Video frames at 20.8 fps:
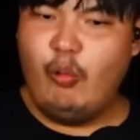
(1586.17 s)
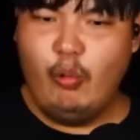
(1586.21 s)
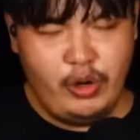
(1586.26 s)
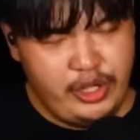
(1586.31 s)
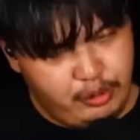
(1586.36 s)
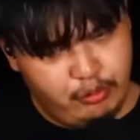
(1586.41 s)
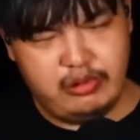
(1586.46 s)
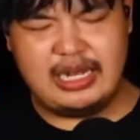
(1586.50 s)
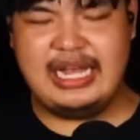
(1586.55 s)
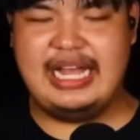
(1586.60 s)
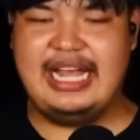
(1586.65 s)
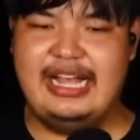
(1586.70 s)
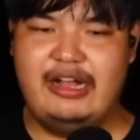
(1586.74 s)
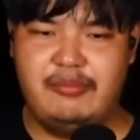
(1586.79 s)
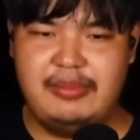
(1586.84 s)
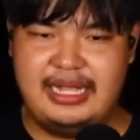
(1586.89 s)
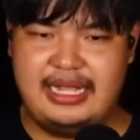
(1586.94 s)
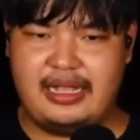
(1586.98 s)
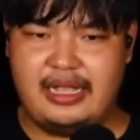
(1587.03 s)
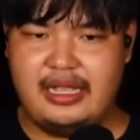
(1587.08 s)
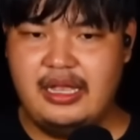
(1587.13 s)
หวัง กูหิว
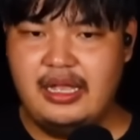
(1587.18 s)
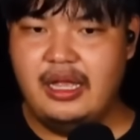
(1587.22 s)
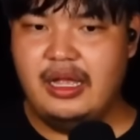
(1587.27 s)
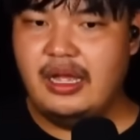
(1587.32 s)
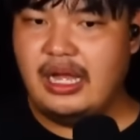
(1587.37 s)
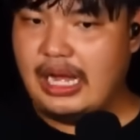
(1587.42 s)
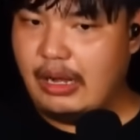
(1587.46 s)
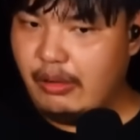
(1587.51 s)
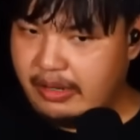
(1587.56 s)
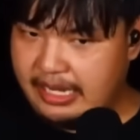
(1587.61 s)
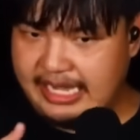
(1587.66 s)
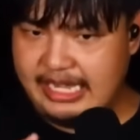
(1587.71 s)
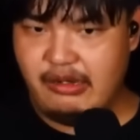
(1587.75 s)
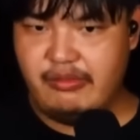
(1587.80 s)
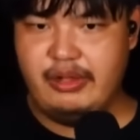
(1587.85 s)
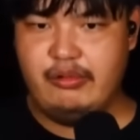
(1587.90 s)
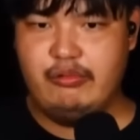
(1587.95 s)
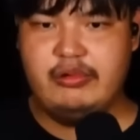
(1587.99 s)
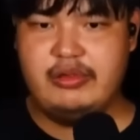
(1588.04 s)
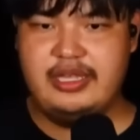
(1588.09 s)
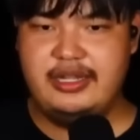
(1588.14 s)
ข้าวมาก เอา
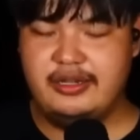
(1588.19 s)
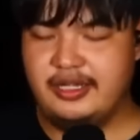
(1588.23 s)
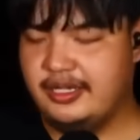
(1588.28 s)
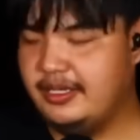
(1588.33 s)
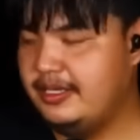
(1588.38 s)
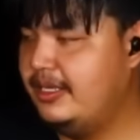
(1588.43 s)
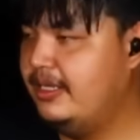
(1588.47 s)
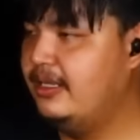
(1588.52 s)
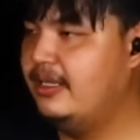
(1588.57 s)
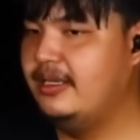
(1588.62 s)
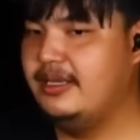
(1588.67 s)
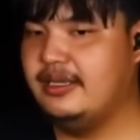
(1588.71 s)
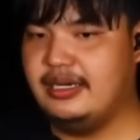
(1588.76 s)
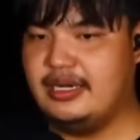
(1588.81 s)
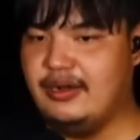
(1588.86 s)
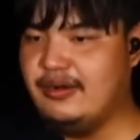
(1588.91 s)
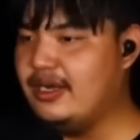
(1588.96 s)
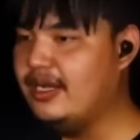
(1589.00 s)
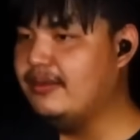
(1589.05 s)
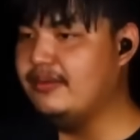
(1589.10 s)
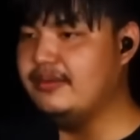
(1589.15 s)
ข้าวไหมกูกินอ่ะ
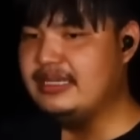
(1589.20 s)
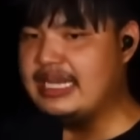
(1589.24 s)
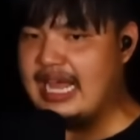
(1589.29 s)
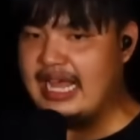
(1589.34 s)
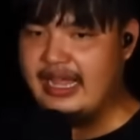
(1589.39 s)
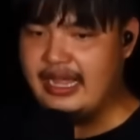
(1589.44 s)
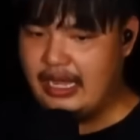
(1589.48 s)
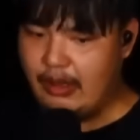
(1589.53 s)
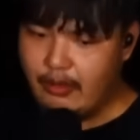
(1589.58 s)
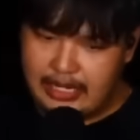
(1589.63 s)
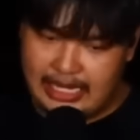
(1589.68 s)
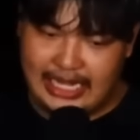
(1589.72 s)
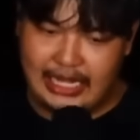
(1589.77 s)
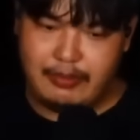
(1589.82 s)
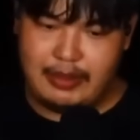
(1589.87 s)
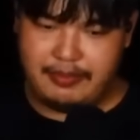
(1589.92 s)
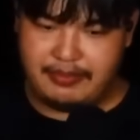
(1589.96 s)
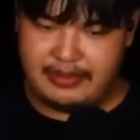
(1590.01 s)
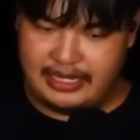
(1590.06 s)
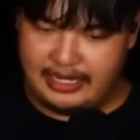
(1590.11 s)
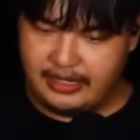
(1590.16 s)
เขาก็ได้ เอา
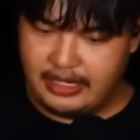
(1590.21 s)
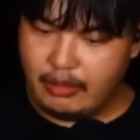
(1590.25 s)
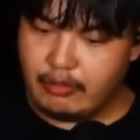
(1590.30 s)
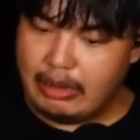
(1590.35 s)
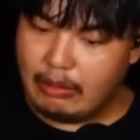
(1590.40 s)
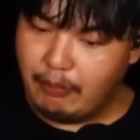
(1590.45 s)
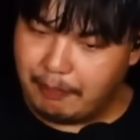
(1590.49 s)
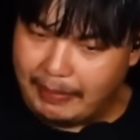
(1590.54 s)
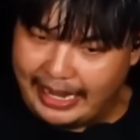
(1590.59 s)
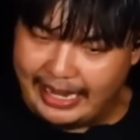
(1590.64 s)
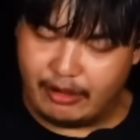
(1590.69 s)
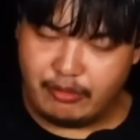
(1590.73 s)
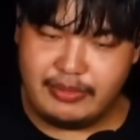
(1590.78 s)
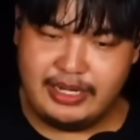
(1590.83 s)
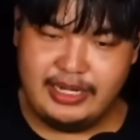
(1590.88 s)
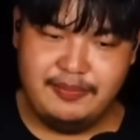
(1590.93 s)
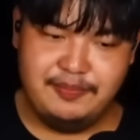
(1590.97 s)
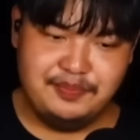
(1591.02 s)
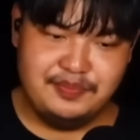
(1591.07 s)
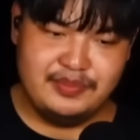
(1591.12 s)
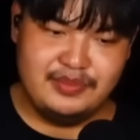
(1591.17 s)
ข้าวแบบไหน เอาข้าวเปล่า
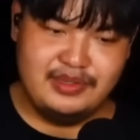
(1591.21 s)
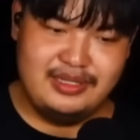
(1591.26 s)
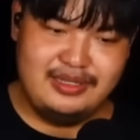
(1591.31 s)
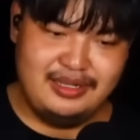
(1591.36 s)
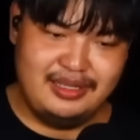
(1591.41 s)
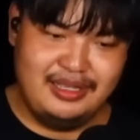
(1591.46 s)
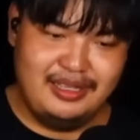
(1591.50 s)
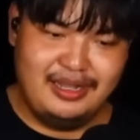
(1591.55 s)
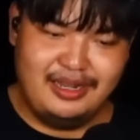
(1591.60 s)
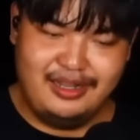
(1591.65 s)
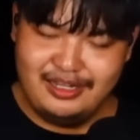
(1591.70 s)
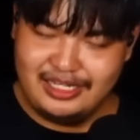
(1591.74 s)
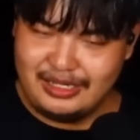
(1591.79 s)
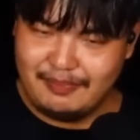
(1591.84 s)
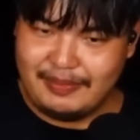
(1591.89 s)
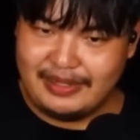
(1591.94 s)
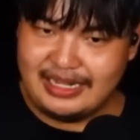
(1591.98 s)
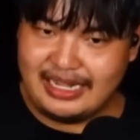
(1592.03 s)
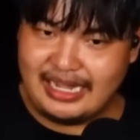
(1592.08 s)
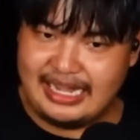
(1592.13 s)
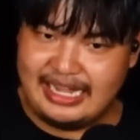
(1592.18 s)
ไหมหรื
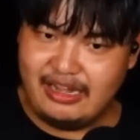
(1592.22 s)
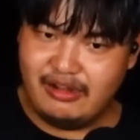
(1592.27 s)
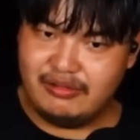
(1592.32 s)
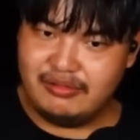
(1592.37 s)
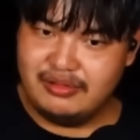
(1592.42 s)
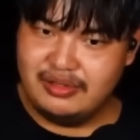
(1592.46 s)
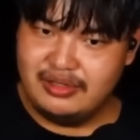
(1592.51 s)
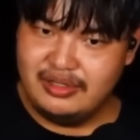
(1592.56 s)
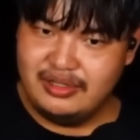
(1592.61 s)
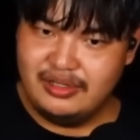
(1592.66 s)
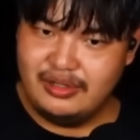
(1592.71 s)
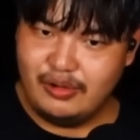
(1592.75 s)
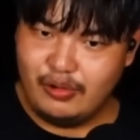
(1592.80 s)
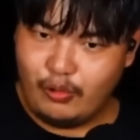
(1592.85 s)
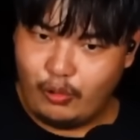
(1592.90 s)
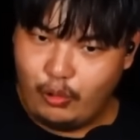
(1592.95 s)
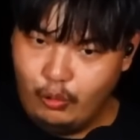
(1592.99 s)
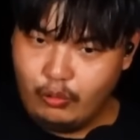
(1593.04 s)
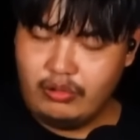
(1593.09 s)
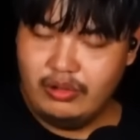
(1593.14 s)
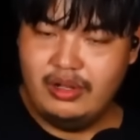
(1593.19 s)
อจะเป็นข้าว
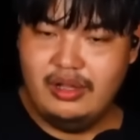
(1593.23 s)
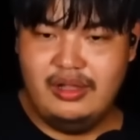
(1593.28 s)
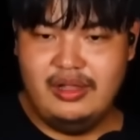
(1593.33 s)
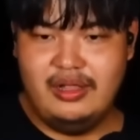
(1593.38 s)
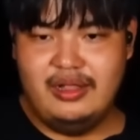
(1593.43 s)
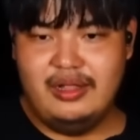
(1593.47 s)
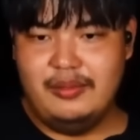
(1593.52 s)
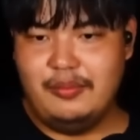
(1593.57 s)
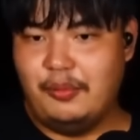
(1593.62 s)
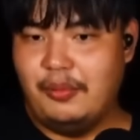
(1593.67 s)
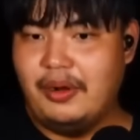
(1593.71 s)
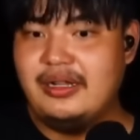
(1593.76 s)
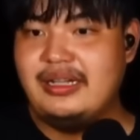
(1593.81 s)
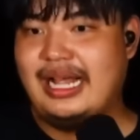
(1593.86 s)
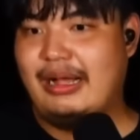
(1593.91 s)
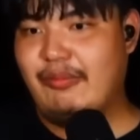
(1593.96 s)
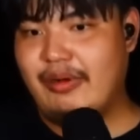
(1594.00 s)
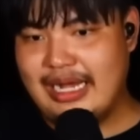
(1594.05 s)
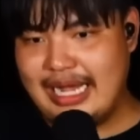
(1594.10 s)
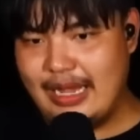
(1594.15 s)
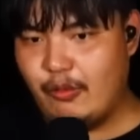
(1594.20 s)
คลุก ผม
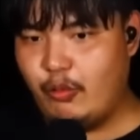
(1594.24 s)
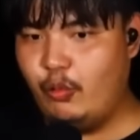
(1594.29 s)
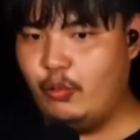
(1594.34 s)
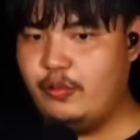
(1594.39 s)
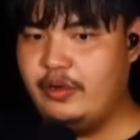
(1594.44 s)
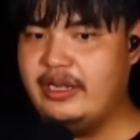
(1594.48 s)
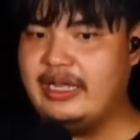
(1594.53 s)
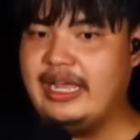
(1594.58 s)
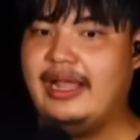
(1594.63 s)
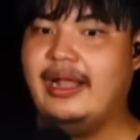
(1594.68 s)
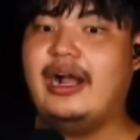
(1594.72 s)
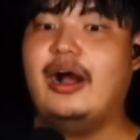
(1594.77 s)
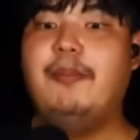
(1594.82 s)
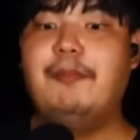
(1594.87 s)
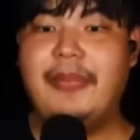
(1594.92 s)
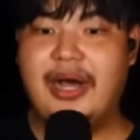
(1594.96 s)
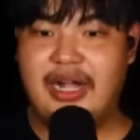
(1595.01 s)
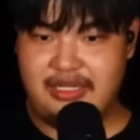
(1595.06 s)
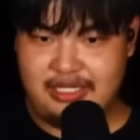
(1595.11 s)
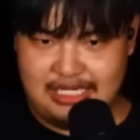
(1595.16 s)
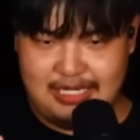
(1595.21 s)
ก็ถามว่าข้าวคลุกคือไง
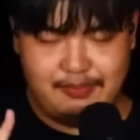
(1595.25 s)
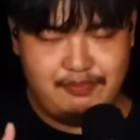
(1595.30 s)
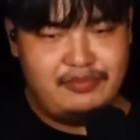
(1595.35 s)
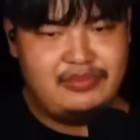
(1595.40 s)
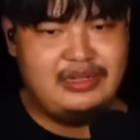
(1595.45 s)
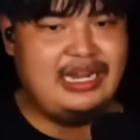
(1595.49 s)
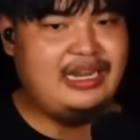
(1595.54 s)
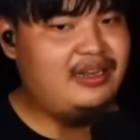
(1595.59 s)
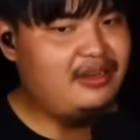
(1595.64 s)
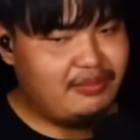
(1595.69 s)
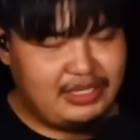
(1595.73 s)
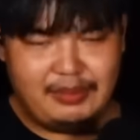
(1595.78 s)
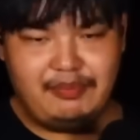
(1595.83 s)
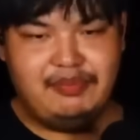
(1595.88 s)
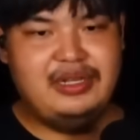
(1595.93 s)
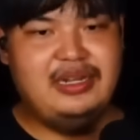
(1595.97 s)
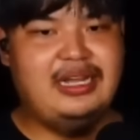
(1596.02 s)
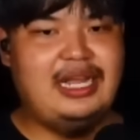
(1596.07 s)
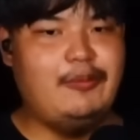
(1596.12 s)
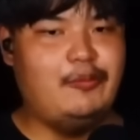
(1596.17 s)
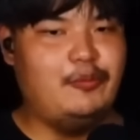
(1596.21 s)
เขาเปิดคลิปนั้น
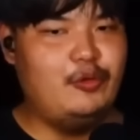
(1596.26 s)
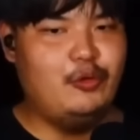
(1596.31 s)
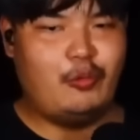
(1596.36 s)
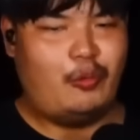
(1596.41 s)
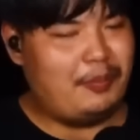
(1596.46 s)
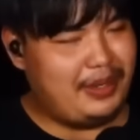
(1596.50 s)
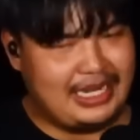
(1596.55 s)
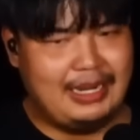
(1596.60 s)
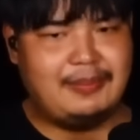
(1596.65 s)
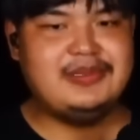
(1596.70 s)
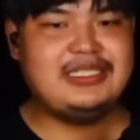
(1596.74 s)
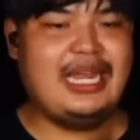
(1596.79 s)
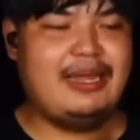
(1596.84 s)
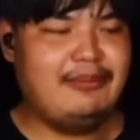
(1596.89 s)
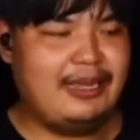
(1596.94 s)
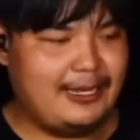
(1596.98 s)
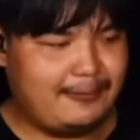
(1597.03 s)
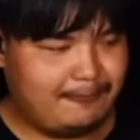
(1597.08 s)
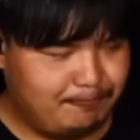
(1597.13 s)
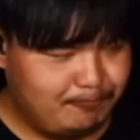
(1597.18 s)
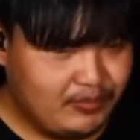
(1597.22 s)
คลิปหนึ่งให้ผมดู ผมประทับ
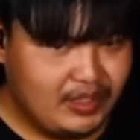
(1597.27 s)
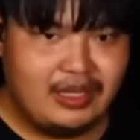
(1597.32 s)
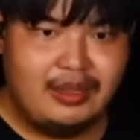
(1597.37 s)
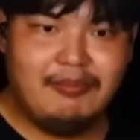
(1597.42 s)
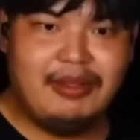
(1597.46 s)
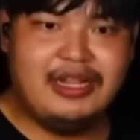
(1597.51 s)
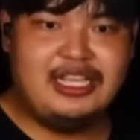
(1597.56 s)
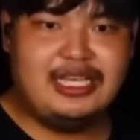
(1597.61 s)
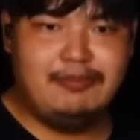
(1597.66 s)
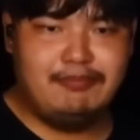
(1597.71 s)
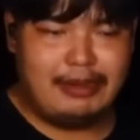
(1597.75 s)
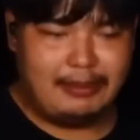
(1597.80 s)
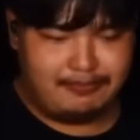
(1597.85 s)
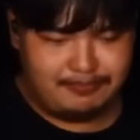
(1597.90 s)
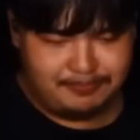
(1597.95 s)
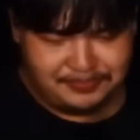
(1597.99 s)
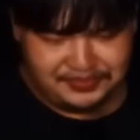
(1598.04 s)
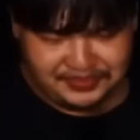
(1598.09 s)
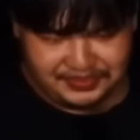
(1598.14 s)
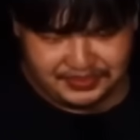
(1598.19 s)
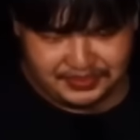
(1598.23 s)
ใจมาก เป็นคลิป
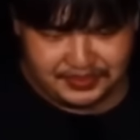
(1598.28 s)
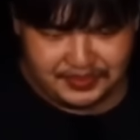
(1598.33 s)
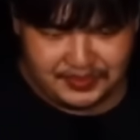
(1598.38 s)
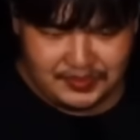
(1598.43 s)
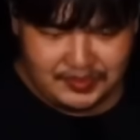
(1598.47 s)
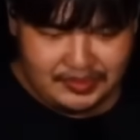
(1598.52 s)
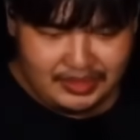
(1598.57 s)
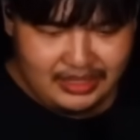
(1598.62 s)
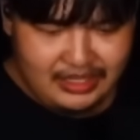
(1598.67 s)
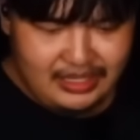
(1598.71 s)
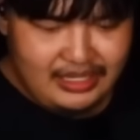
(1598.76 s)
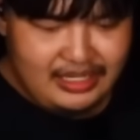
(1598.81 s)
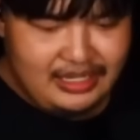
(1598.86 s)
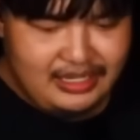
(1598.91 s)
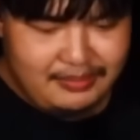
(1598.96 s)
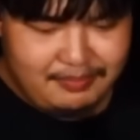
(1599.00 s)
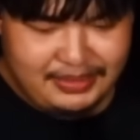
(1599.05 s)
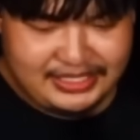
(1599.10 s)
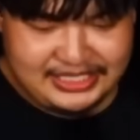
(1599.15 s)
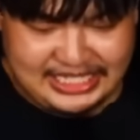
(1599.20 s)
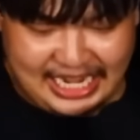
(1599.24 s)
แบบ
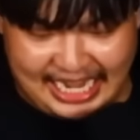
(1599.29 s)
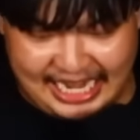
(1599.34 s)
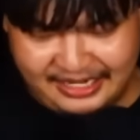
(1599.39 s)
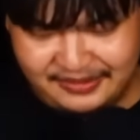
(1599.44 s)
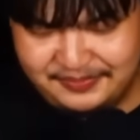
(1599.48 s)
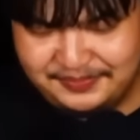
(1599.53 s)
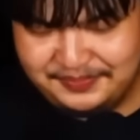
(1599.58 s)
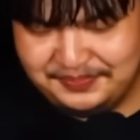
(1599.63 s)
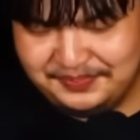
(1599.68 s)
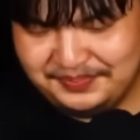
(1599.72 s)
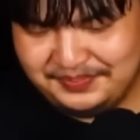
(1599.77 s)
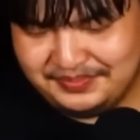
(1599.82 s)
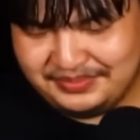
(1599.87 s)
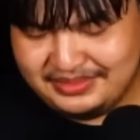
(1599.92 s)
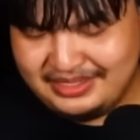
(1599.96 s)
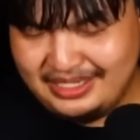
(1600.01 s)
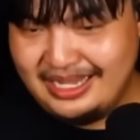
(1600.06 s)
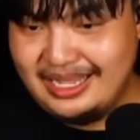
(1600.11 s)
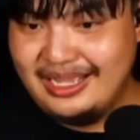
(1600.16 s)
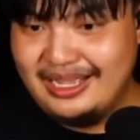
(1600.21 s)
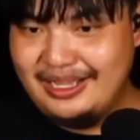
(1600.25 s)
เป็นจาน
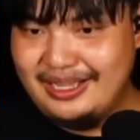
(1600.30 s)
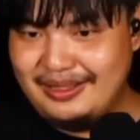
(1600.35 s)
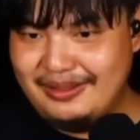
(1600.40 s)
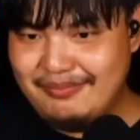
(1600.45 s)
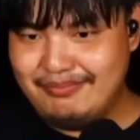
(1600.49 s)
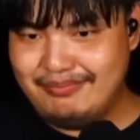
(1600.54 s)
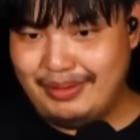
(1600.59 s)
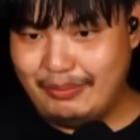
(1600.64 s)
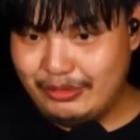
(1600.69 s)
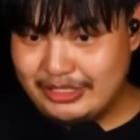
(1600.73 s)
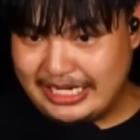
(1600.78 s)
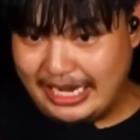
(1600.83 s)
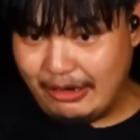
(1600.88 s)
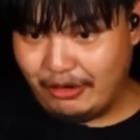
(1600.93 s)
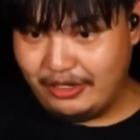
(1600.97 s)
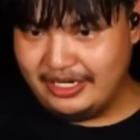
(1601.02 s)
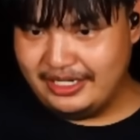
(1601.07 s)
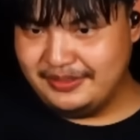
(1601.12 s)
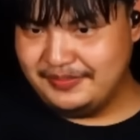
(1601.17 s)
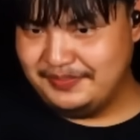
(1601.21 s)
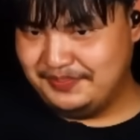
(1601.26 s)
เป็นผู้
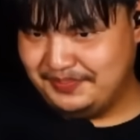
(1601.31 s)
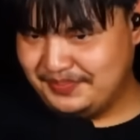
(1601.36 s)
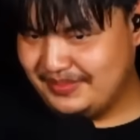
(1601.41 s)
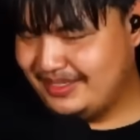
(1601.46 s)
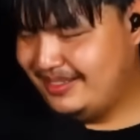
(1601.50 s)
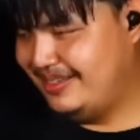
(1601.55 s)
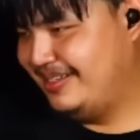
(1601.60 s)
ชายคนหนึ่ง